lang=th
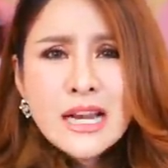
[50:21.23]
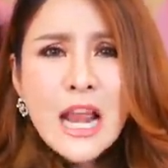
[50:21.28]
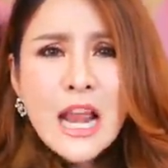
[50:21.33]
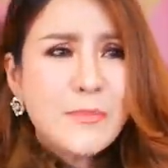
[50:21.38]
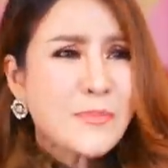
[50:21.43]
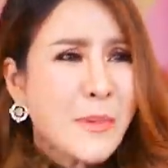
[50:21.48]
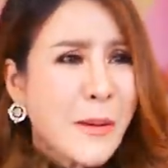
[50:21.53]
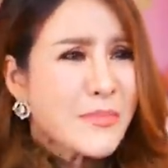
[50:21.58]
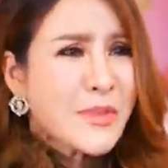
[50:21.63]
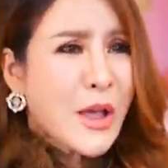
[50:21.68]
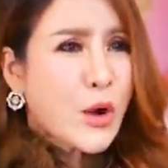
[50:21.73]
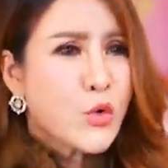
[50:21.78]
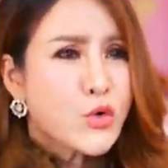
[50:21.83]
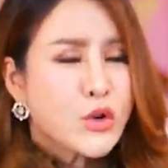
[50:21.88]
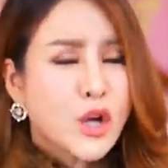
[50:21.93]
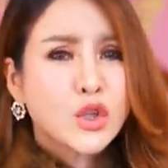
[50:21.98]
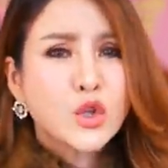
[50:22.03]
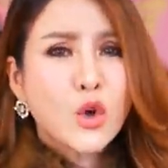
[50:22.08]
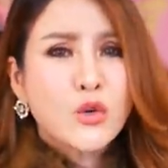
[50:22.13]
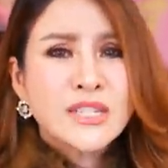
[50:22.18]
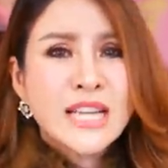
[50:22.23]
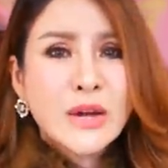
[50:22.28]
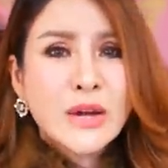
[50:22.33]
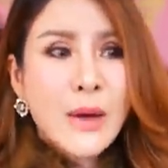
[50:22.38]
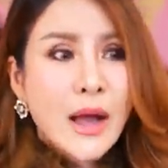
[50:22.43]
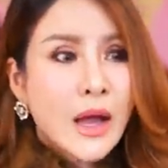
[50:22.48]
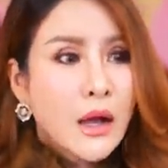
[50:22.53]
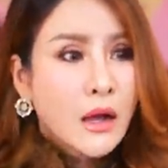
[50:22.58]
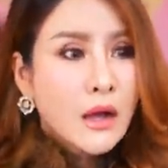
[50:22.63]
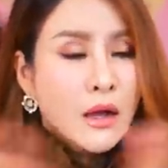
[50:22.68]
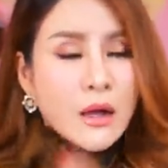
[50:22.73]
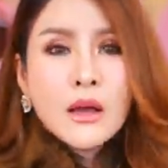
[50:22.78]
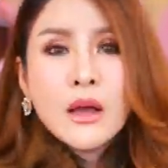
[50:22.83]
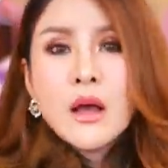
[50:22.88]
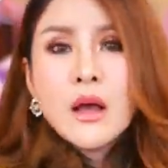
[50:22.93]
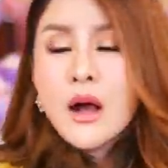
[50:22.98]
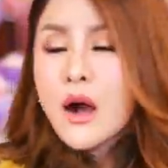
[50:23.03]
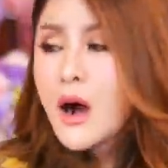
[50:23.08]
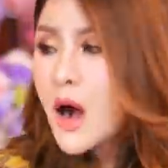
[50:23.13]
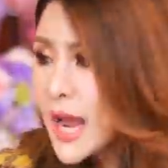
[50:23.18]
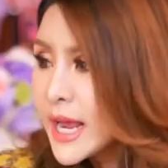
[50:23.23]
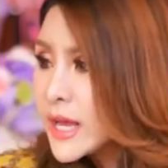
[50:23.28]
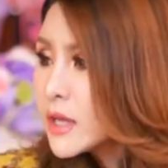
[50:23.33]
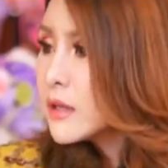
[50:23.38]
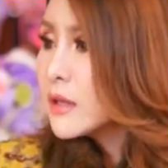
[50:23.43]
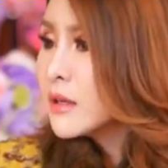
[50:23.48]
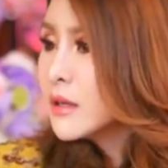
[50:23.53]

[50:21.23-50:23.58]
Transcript: แล้วแป๊บเดียวคุณก็ตกใจว่าเฮ้ย